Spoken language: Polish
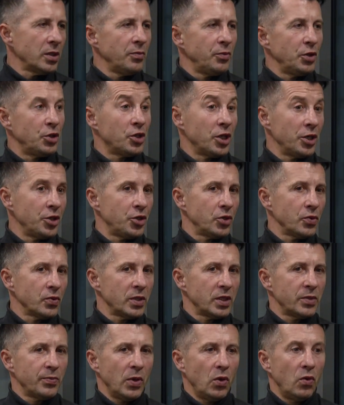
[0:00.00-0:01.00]
być częścią
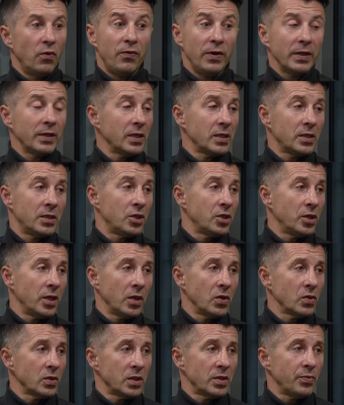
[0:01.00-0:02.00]
zespołu,
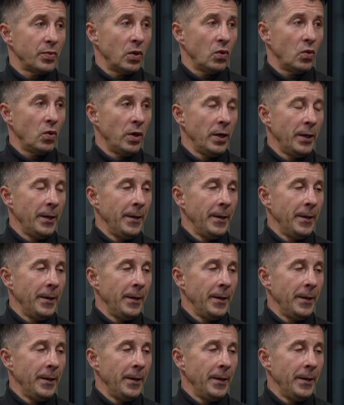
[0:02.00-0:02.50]
fantastycznego zespołu,